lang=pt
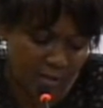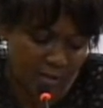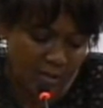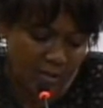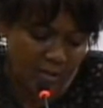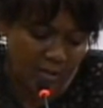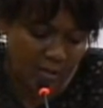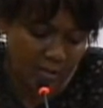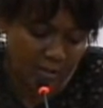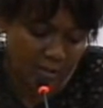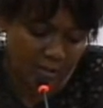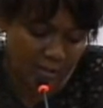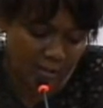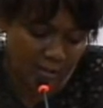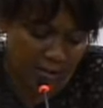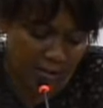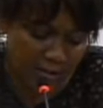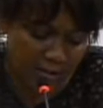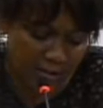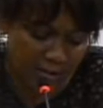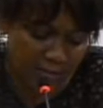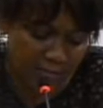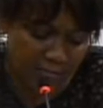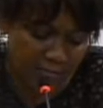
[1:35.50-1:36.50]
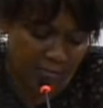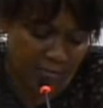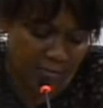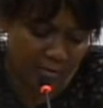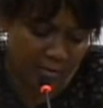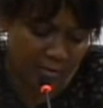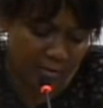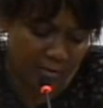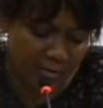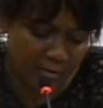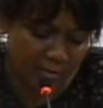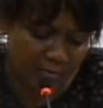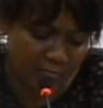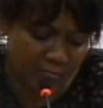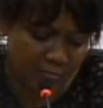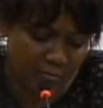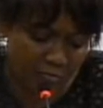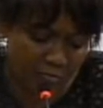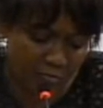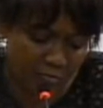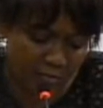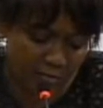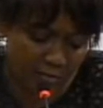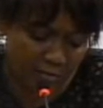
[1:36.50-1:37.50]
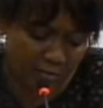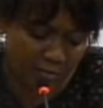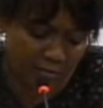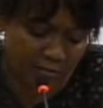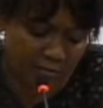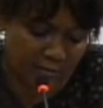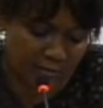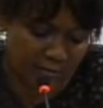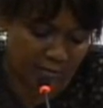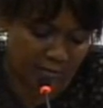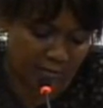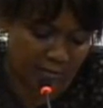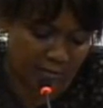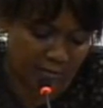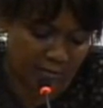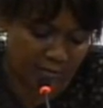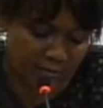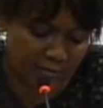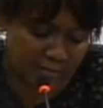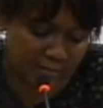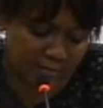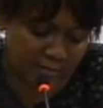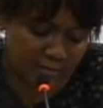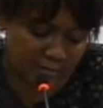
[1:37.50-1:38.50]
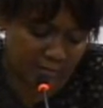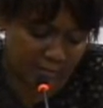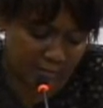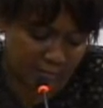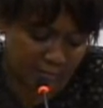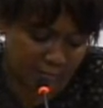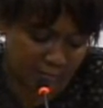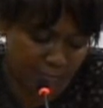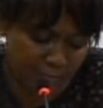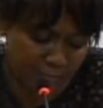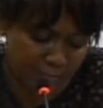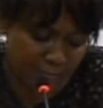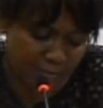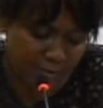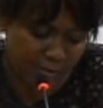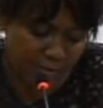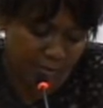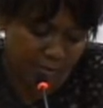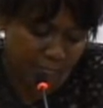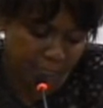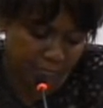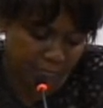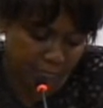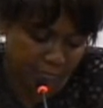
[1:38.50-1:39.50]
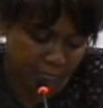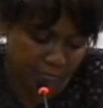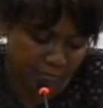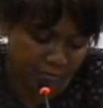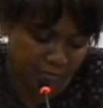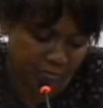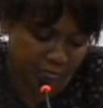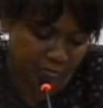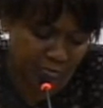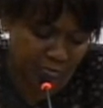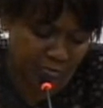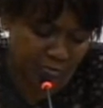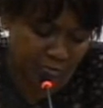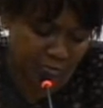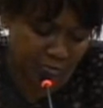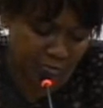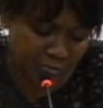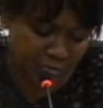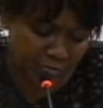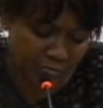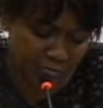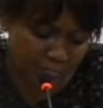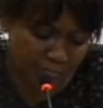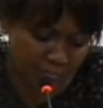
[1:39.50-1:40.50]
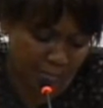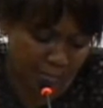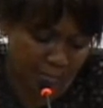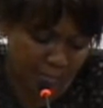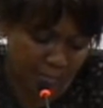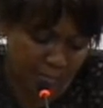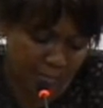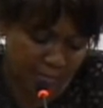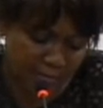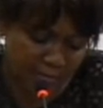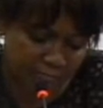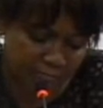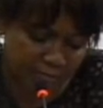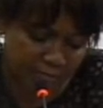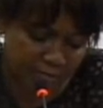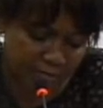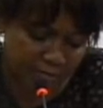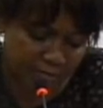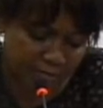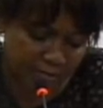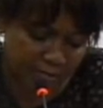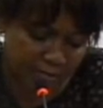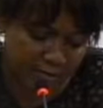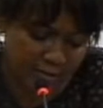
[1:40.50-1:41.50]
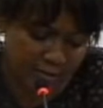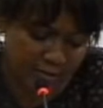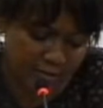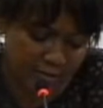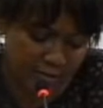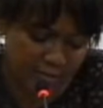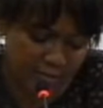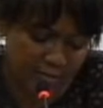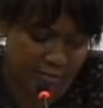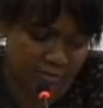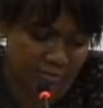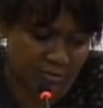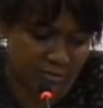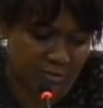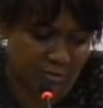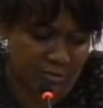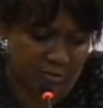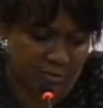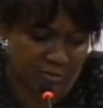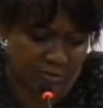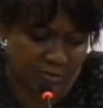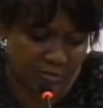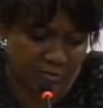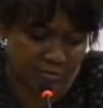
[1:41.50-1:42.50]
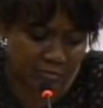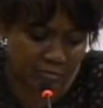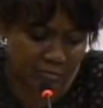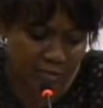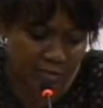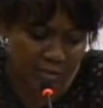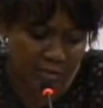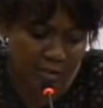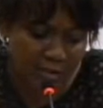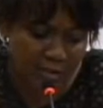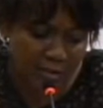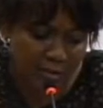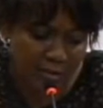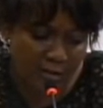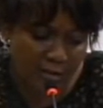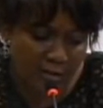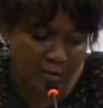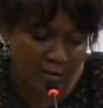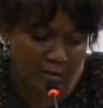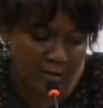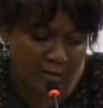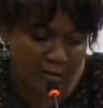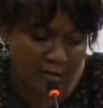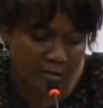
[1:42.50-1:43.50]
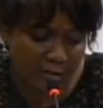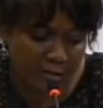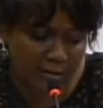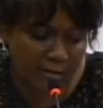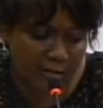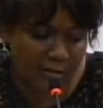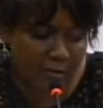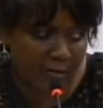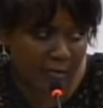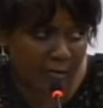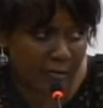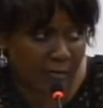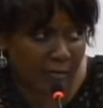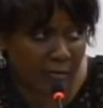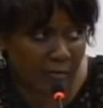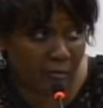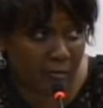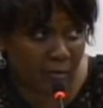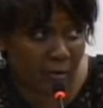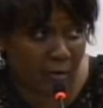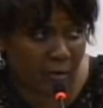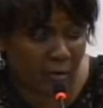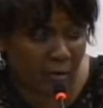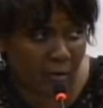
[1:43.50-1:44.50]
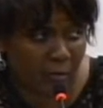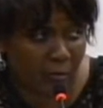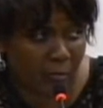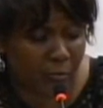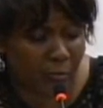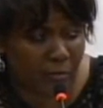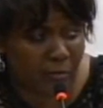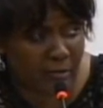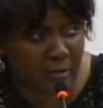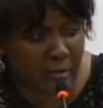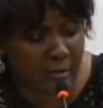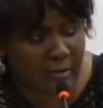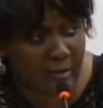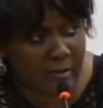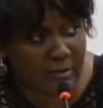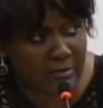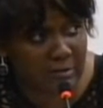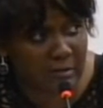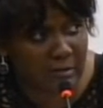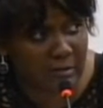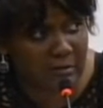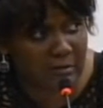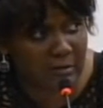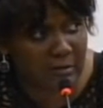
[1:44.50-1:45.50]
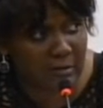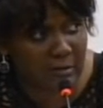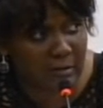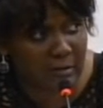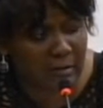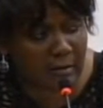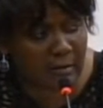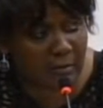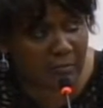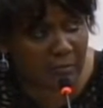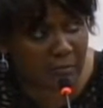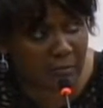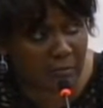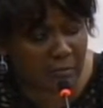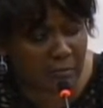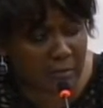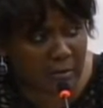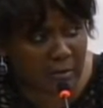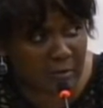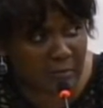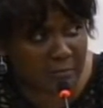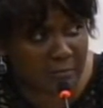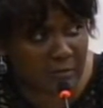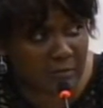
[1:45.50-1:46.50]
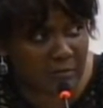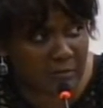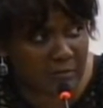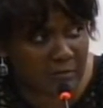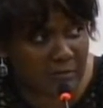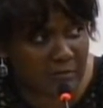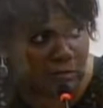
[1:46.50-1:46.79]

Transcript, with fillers: declaro a inocorrência da presente sessão por falta de quórum, para fins legais e de registro. É, Oportunidade é essa que cada vereador aqui presente